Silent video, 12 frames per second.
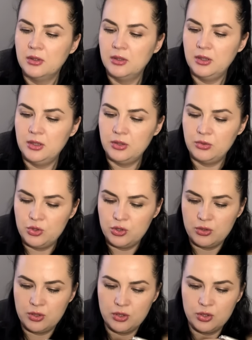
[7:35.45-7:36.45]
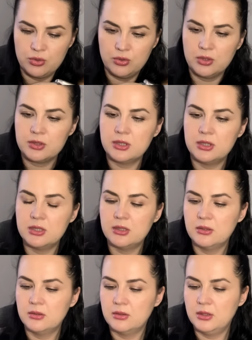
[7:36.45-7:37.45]
Это очень хорошо. Она, кстати,
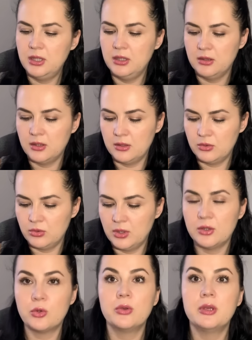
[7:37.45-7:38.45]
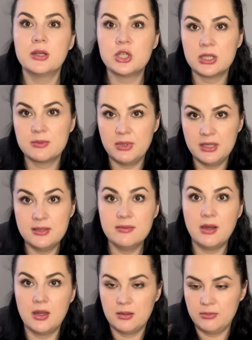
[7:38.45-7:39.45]
длинная туда. А то я сейчас бы
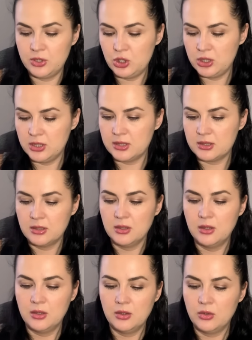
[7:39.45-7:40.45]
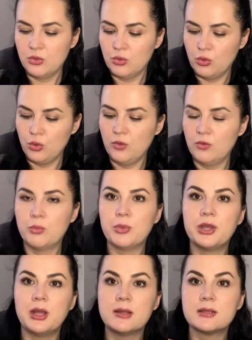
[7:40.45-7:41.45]
одевала бы через голову,
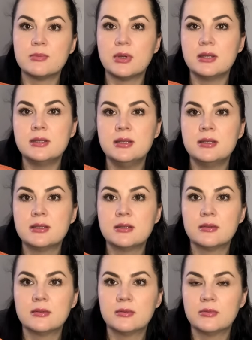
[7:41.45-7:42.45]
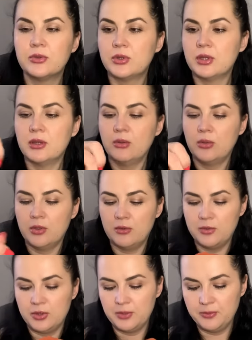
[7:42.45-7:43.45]
пыталась бы одеть. Вот такое
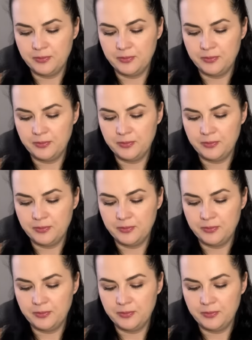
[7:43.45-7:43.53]
вот.